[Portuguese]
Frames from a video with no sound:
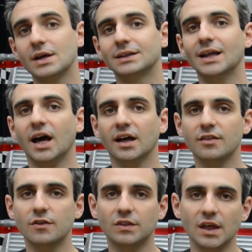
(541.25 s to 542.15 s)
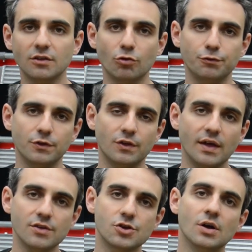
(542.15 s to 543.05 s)
dá resistência
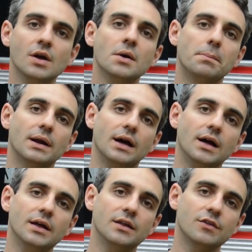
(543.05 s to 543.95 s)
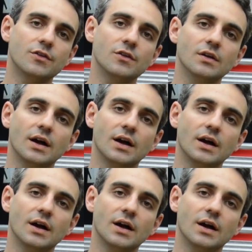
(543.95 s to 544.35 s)
suficiente para esse